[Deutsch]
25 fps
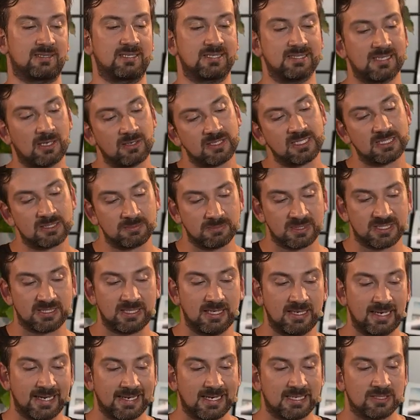Das dauert jetzt ein
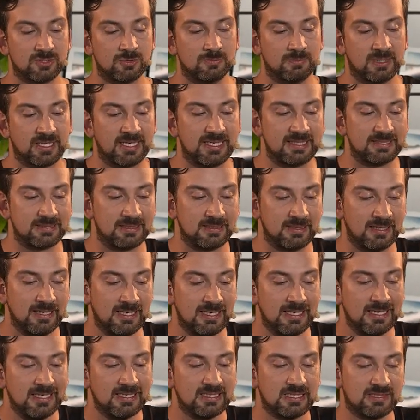bisschen länger zum Berechnen,
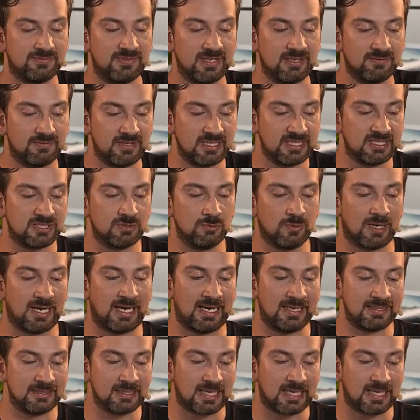deswegen will ich es nur an